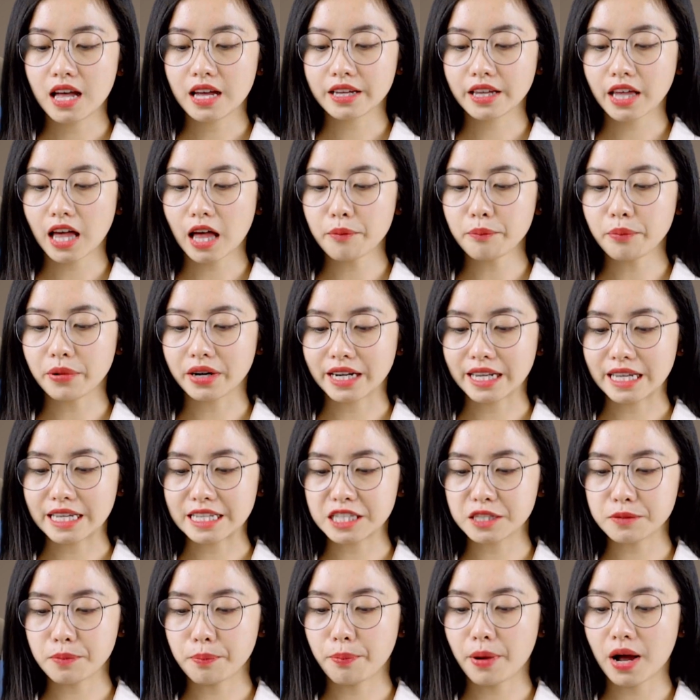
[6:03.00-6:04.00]

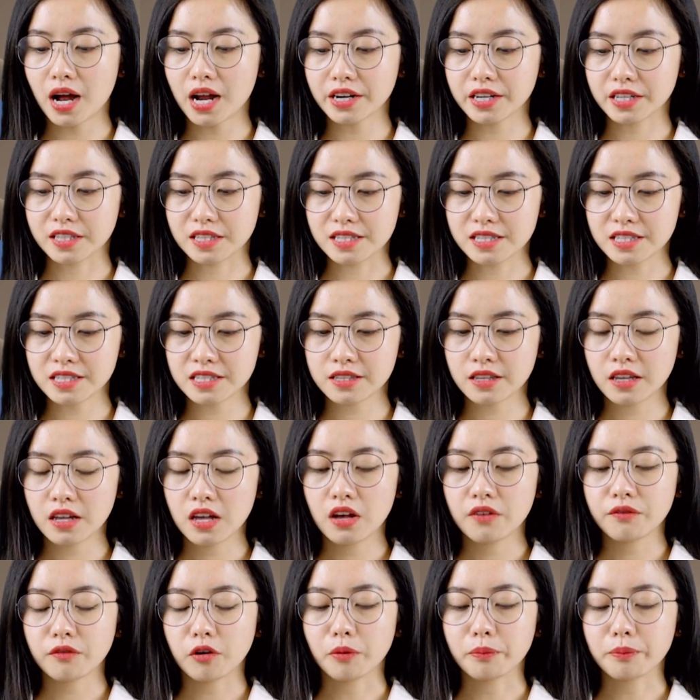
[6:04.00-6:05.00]
company's patents
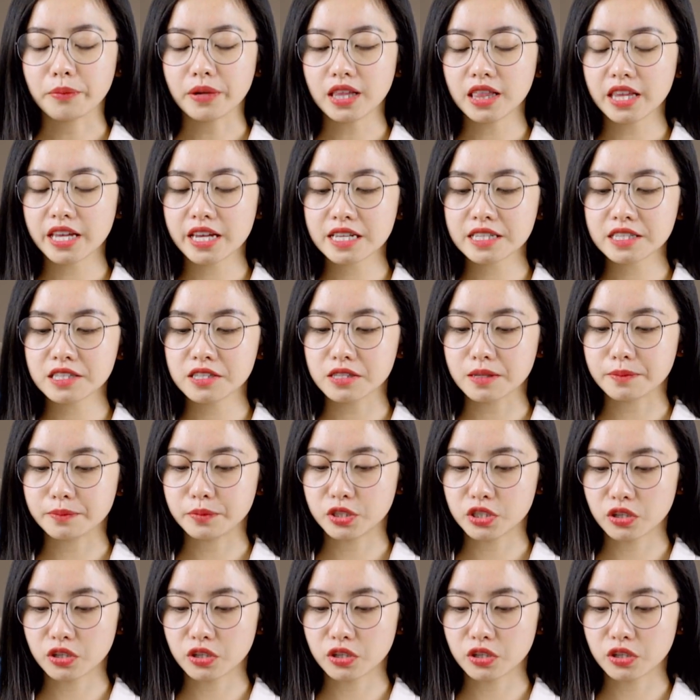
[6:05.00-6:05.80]
for millions of